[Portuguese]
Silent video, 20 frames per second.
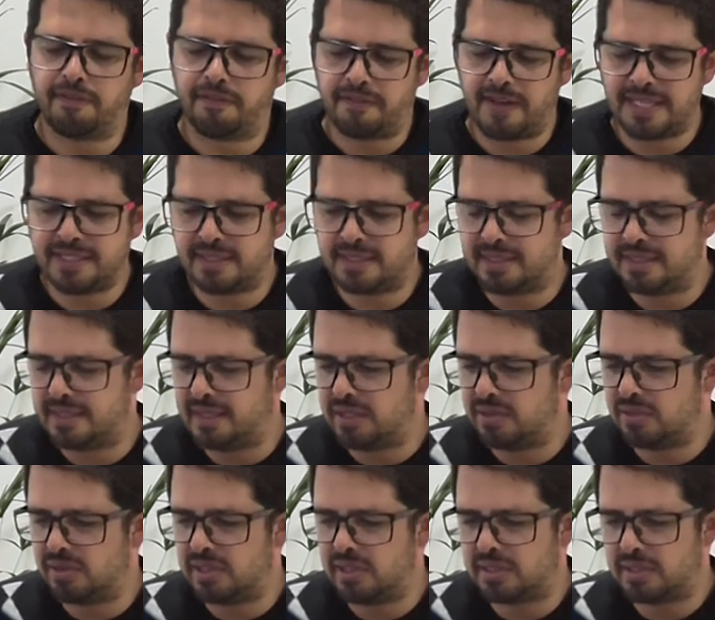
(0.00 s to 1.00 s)

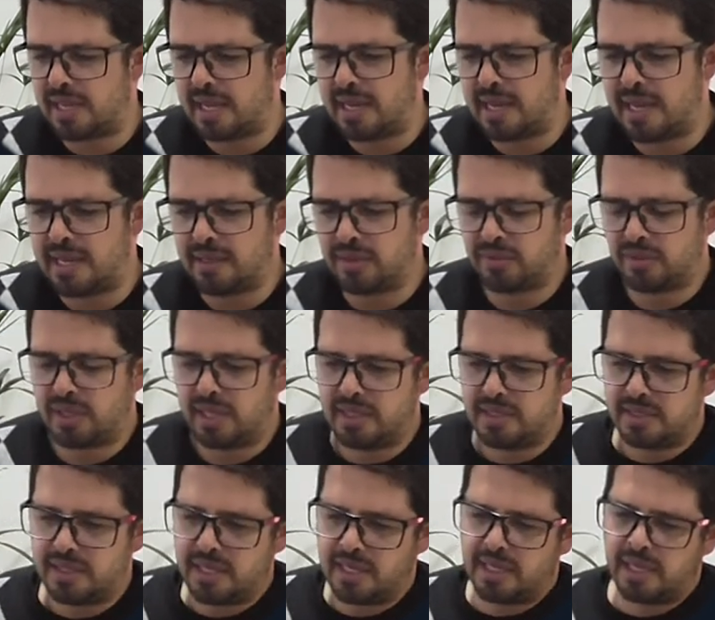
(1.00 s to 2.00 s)
facinho de instalar, não tem
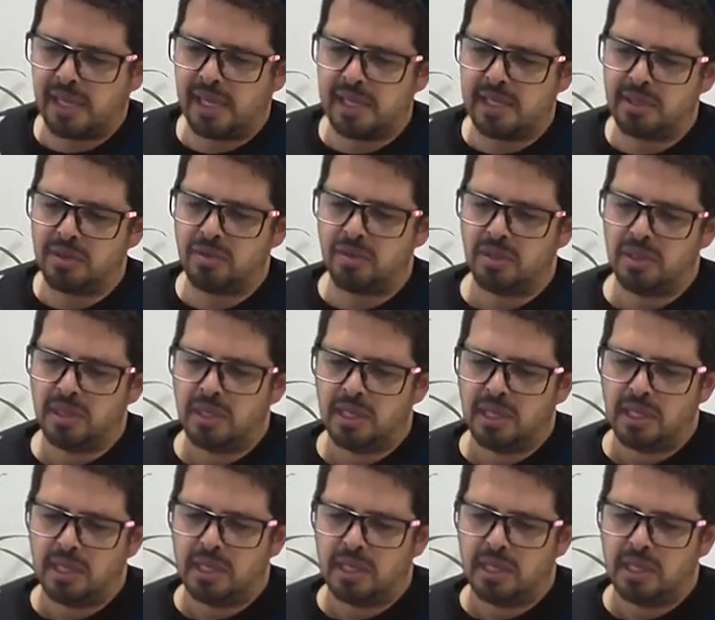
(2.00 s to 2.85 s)
segredo.